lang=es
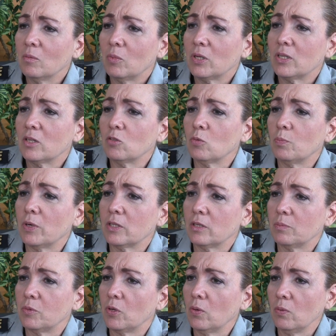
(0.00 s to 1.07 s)
pues en su
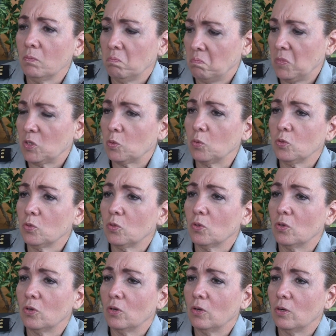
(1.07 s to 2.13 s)
percepción es
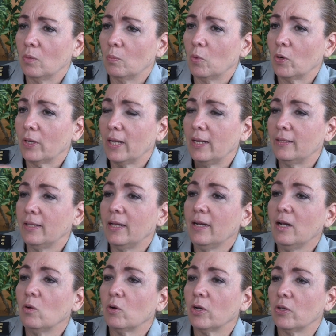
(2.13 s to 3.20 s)
justo, porque él
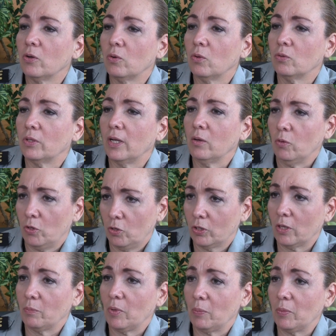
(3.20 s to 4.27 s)
tiene lo que yo no tengo y yo
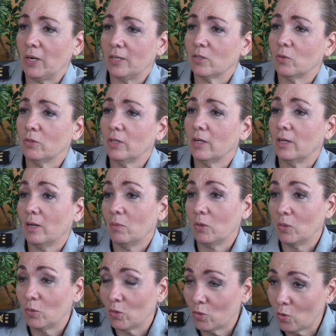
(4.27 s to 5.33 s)
también merezco tenerlo,
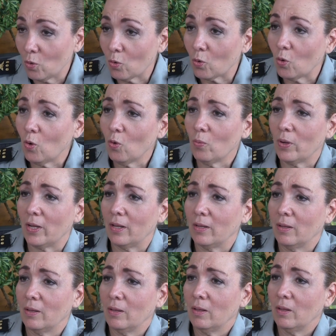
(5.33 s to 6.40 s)
entonces lo roba.
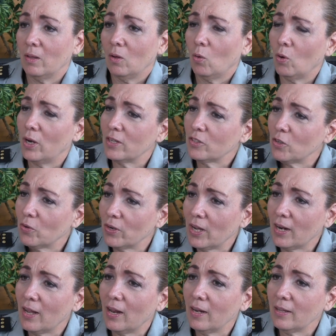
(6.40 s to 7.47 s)
O
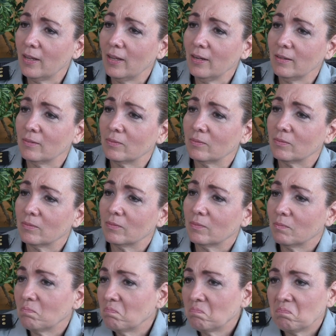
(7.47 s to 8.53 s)
lesionar a alguien,
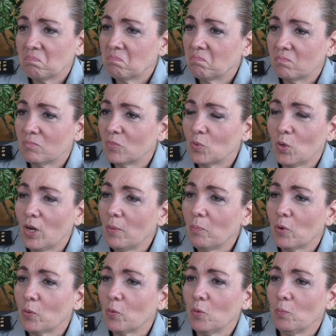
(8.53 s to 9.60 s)
no le
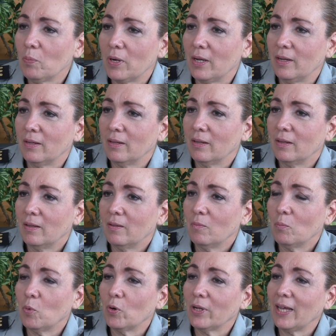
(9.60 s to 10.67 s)
preocupa,
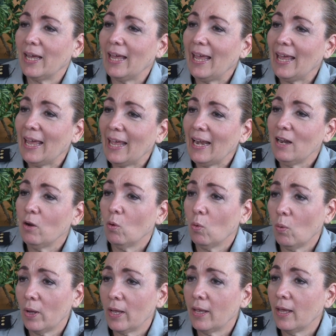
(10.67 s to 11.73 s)
porque él
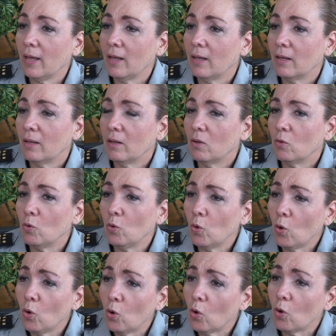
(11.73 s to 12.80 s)
o ella
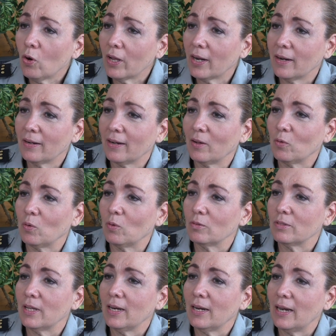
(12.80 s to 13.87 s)
no logran
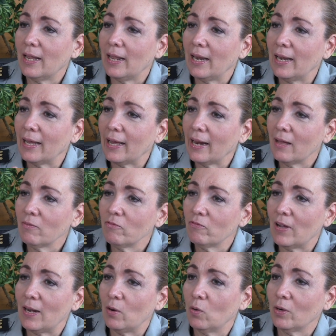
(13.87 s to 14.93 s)
reconocer el
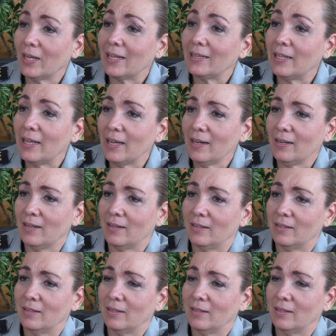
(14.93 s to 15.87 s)
gran valor que tienen.